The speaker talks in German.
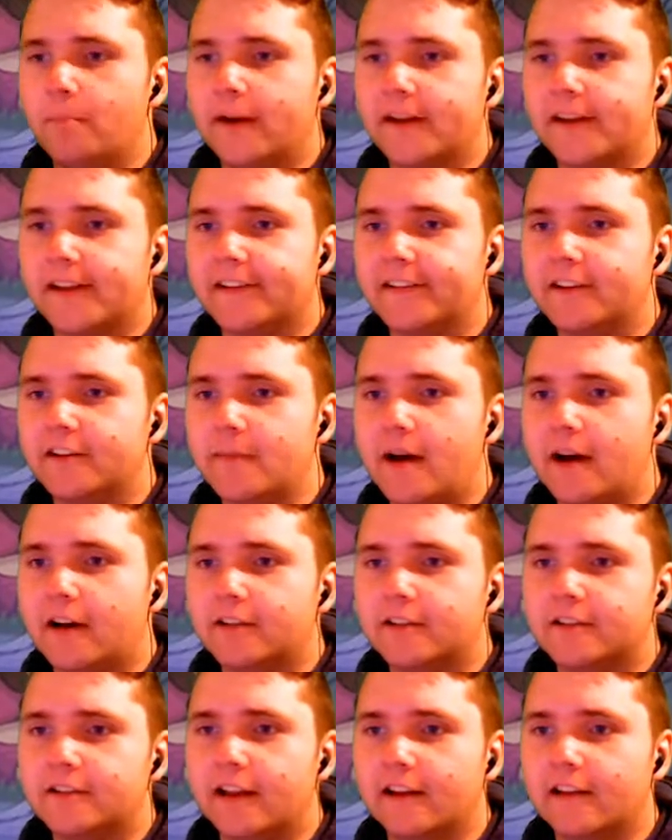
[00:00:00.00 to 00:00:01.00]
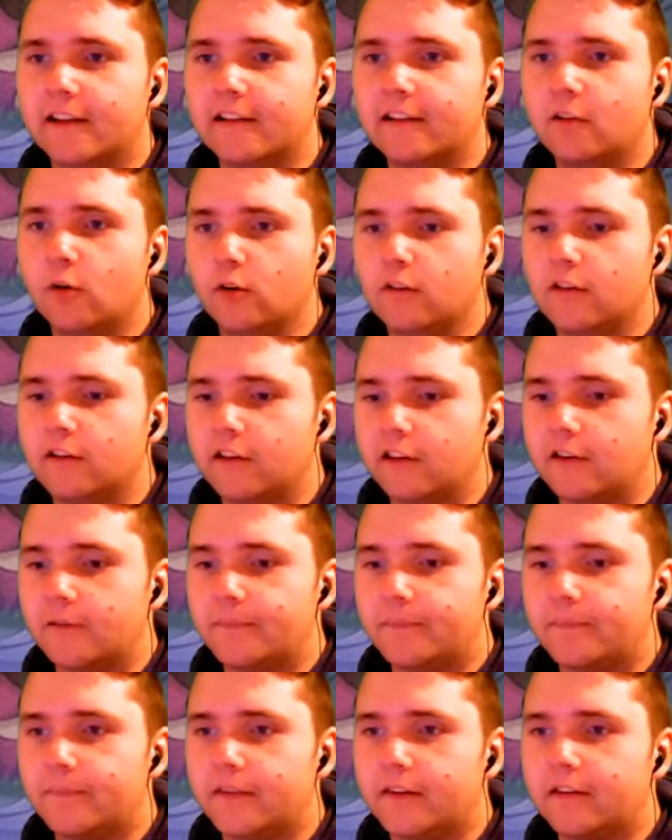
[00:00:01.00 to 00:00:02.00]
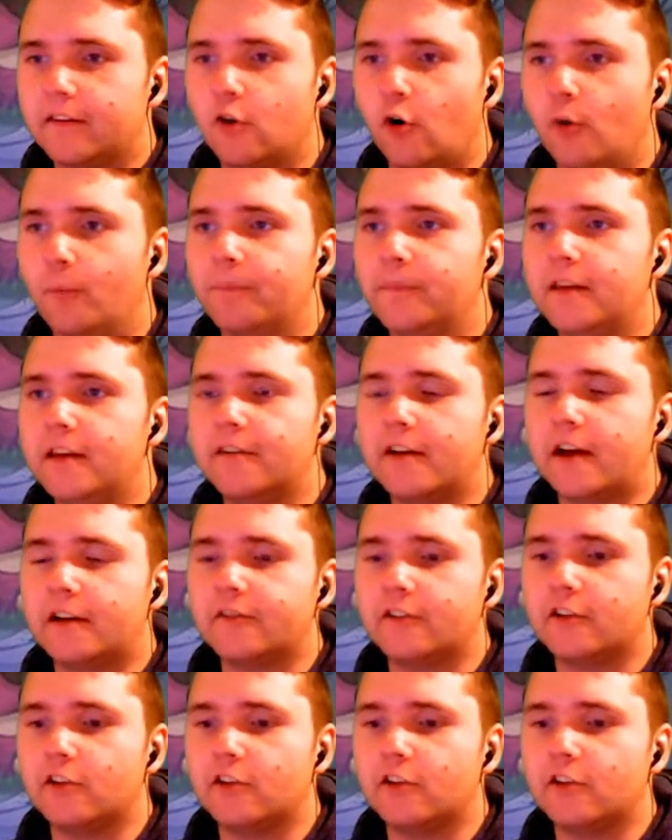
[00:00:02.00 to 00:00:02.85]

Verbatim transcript: man das denn macht. Denn es lohnt sich. So, hier warten wir jetzt